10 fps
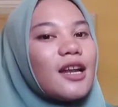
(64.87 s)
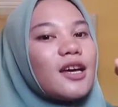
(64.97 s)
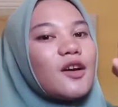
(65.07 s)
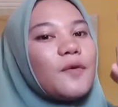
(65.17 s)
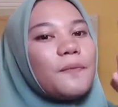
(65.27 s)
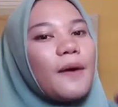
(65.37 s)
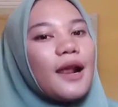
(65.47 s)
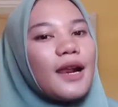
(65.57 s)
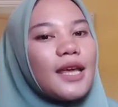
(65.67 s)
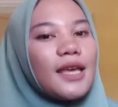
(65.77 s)
regu
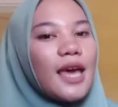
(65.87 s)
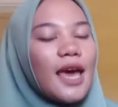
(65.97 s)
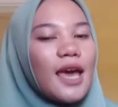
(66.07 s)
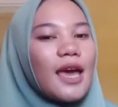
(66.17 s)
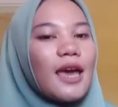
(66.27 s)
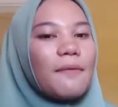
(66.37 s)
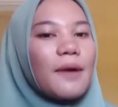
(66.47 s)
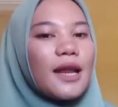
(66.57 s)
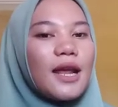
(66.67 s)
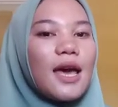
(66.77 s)
paling
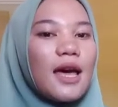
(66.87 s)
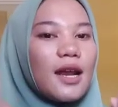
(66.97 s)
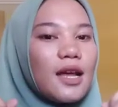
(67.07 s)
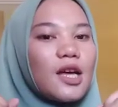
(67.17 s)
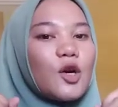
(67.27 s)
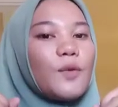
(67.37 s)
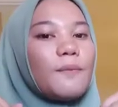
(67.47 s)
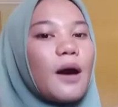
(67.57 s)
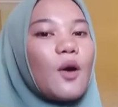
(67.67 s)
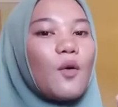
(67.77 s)
hebat, regu
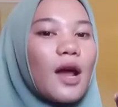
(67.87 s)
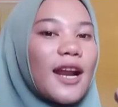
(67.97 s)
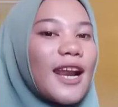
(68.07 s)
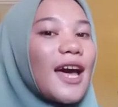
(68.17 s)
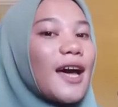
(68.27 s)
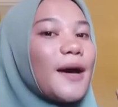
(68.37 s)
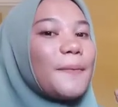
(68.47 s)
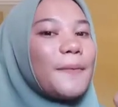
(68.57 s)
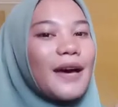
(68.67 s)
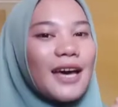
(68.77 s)
mawar
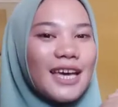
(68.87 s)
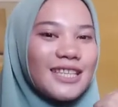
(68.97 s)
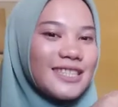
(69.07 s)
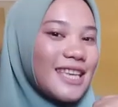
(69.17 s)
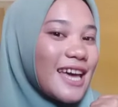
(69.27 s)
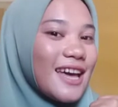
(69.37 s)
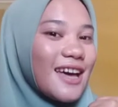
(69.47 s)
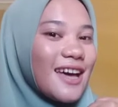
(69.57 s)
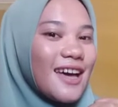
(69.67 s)
namanya.